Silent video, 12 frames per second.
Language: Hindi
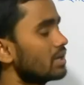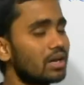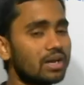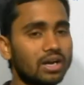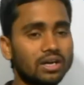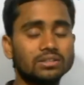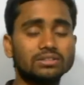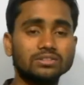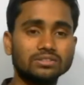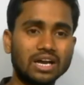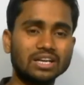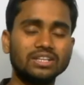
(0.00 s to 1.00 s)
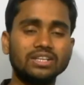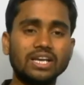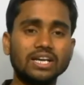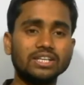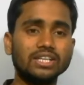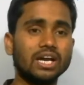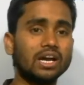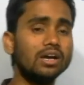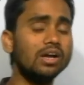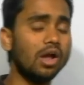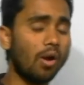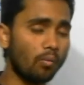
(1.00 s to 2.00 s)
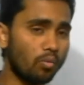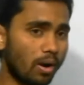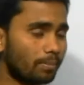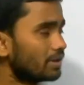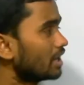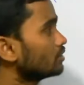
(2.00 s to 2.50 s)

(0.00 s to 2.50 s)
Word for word: रखा सारथी क्या किया वो अपना